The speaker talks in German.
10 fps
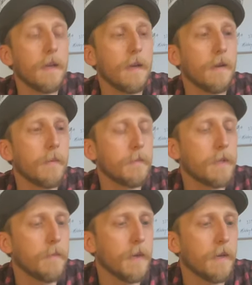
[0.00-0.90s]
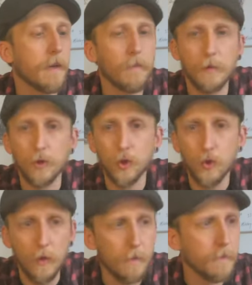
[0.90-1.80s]
Ähm, die Brennerei wurde
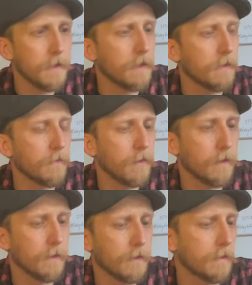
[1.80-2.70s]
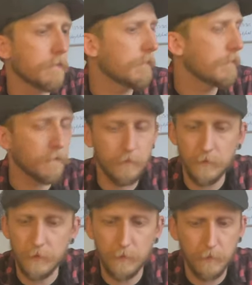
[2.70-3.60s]
gestürmt, wurde
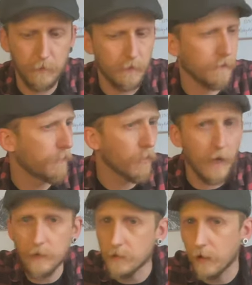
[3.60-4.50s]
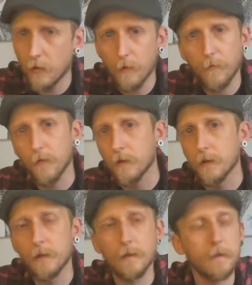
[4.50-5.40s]
das, das, flog alles auf
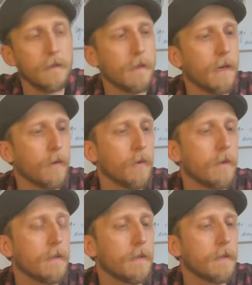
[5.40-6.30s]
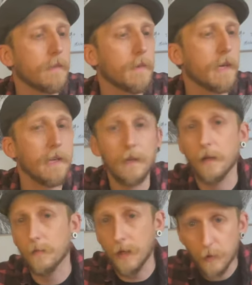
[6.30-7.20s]
und dann konnte nicht mehr
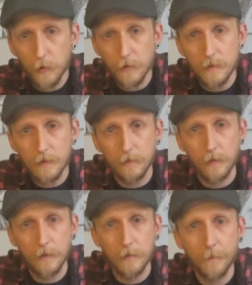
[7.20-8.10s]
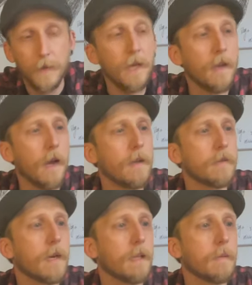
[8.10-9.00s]
illegal weiterproduziert werden.
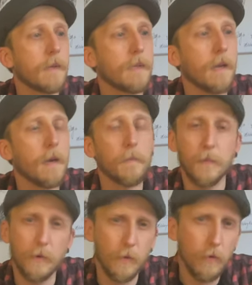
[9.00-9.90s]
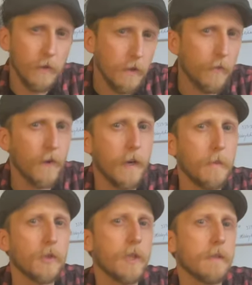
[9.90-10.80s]
Also hat man ab ungefähr,
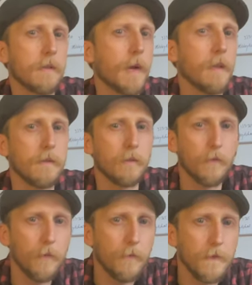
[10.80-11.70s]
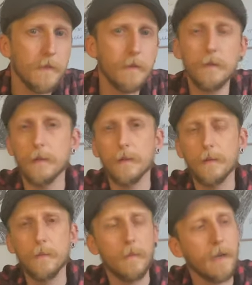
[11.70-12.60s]
man schätzt ab 1815,
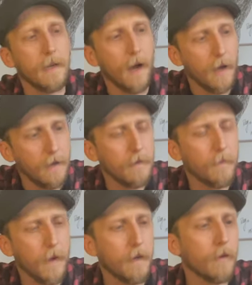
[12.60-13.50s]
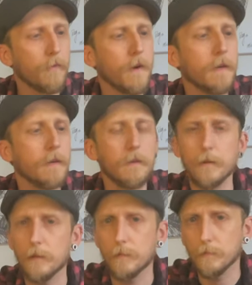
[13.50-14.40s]
ähm, legal angefangen,
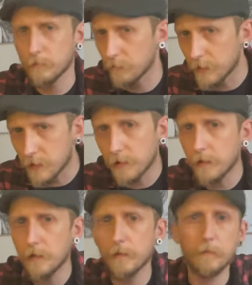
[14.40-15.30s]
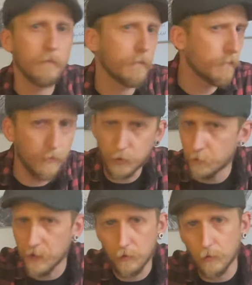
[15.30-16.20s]
ähm, Whisky,
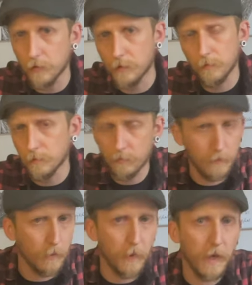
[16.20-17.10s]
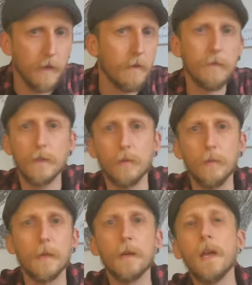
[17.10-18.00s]
Spirituosen zu brennen, was auch
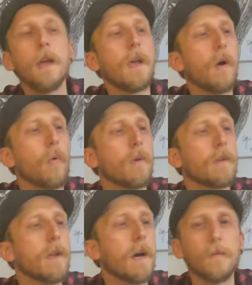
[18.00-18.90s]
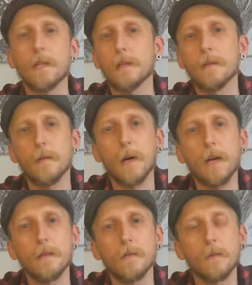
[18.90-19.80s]
immer, und nachweislich ab
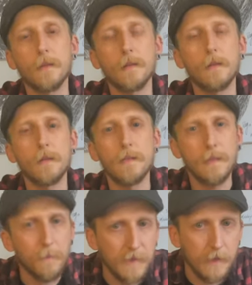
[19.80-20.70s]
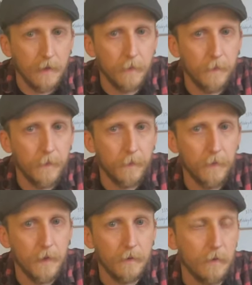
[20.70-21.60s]
1817.
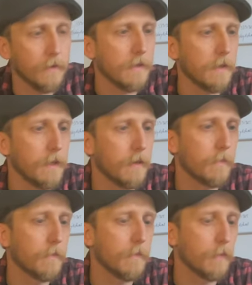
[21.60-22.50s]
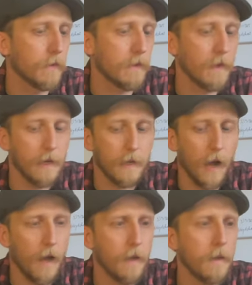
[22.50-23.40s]
Und seitdem wird
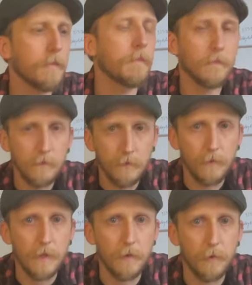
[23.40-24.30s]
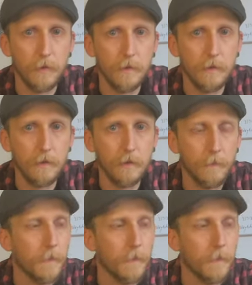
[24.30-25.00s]
legal Whisky produziert.